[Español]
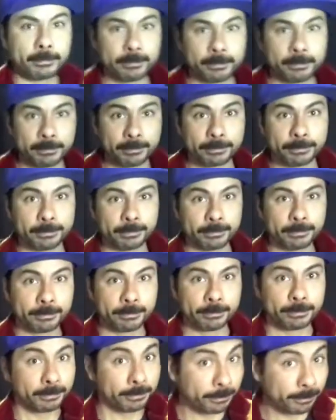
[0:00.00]
y agilidad.
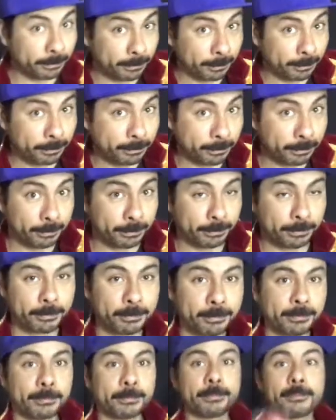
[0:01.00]
Antes de
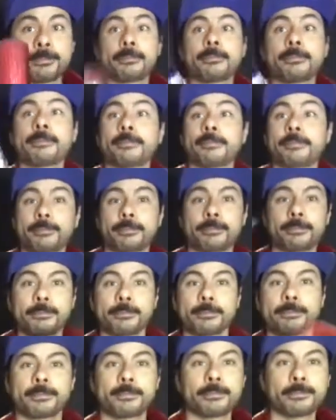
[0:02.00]
seguir,
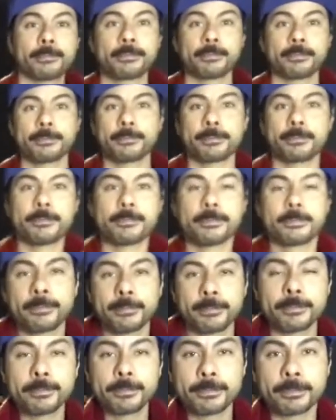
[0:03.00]
permíteme recordarte
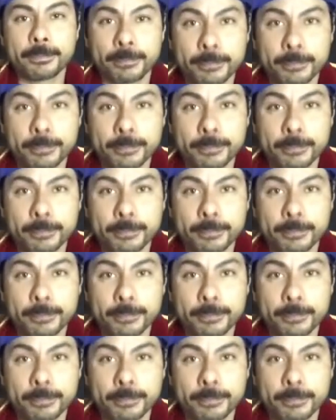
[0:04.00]
que